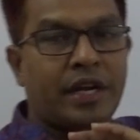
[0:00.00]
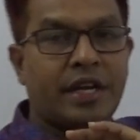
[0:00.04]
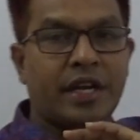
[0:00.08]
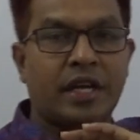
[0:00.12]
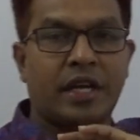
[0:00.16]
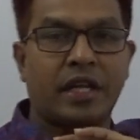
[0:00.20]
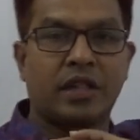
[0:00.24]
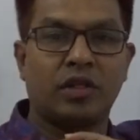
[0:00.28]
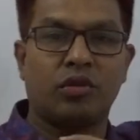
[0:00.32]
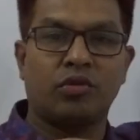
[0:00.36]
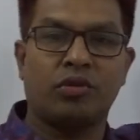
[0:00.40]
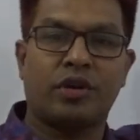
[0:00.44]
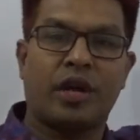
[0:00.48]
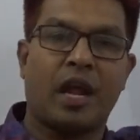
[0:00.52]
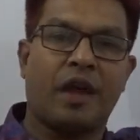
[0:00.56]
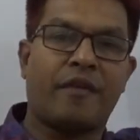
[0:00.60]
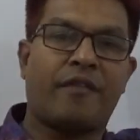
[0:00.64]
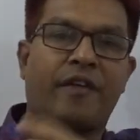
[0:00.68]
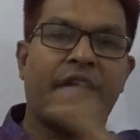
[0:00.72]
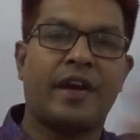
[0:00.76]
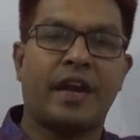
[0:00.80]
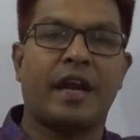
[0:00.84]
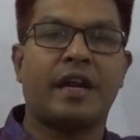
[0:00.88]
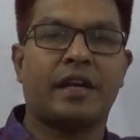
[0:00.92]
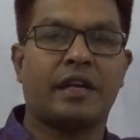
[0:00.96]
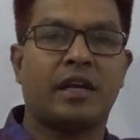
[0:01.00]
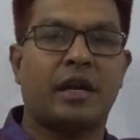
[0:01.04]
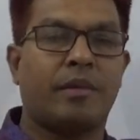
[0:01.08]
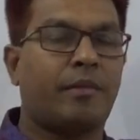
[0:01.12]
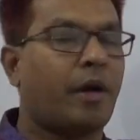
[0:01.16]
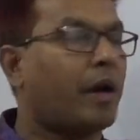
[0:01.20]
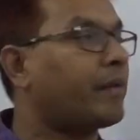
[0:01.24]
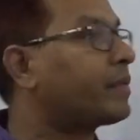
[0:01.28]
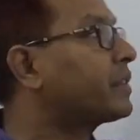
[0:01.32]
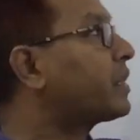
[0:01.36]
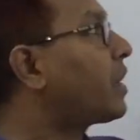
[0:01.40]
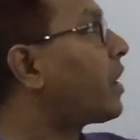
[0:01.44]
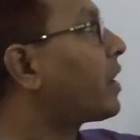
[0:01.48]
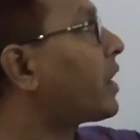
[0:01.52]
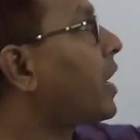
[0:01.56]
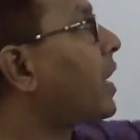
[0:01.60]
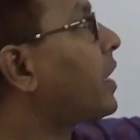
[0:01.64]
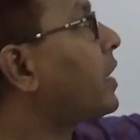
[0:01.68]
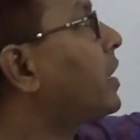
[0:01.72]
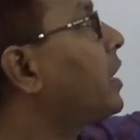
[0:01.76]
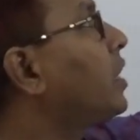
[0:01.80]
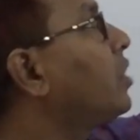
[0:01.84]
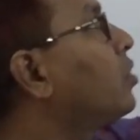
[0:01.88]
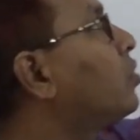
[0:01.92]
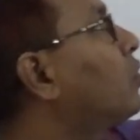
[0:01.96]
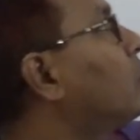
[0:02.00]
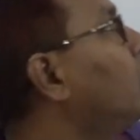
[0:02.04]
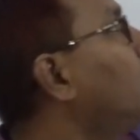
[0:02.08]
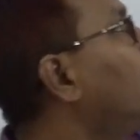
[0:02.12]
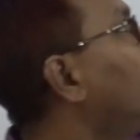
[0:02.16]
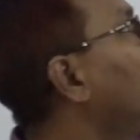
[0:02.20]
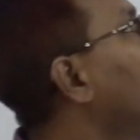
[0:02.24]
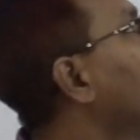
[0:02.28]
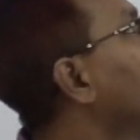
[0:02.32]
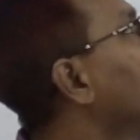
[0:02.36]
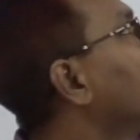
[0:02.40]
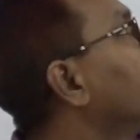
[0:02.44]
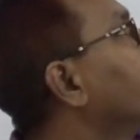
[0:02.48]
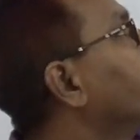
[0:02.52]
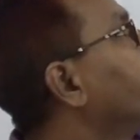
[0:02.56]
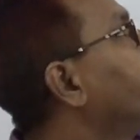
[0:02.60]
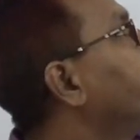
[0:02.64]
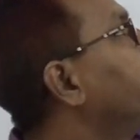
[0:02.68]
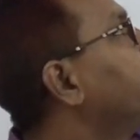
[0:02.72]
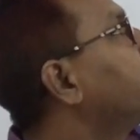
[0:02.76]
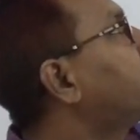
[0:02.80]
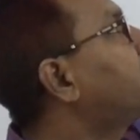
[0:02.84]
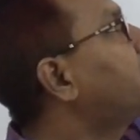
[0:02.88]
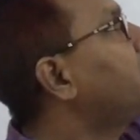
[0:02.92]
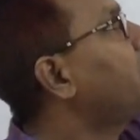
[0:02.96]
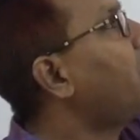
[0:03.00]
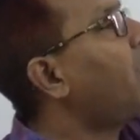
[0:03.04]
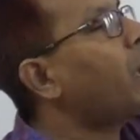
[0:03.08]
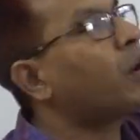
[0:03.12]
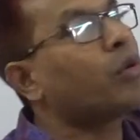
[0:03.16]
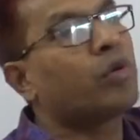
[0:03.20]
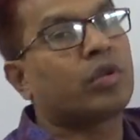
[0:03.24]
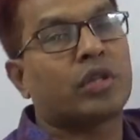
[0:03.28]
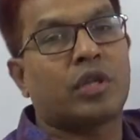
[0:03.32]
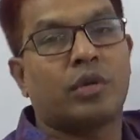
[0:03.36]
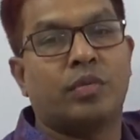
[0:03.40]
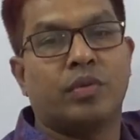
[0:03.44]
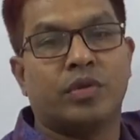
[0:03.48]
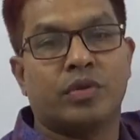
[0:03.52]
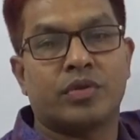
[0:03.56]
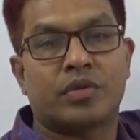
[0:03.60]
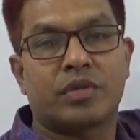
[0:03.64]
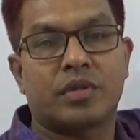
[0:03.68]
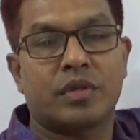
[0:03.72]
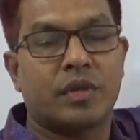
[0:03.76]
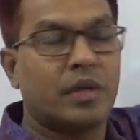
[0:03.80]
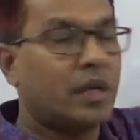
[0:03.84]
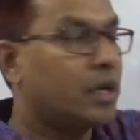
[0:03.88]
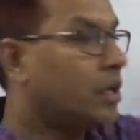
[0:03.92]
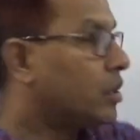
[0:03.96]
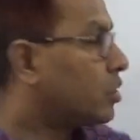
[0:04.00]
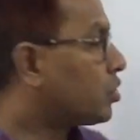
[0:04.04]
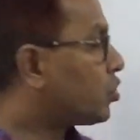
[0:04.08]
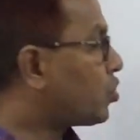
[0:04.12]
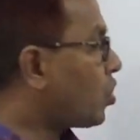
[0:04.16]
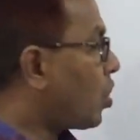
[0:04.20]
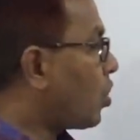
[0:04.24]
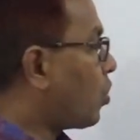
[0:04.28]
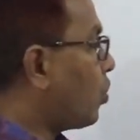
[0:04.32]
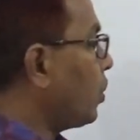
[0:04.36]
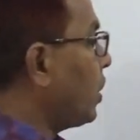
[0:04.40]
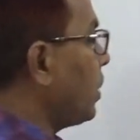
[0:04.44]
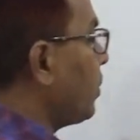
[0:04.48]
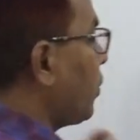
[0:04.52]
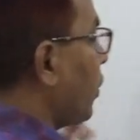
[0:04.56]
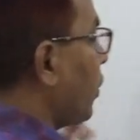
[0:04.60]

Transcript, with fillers: এটি কিন্তু ডেফিনেটলি ভাবে দেওয়া নাই কিন্তু বিসি এর অতিভুজ যখনই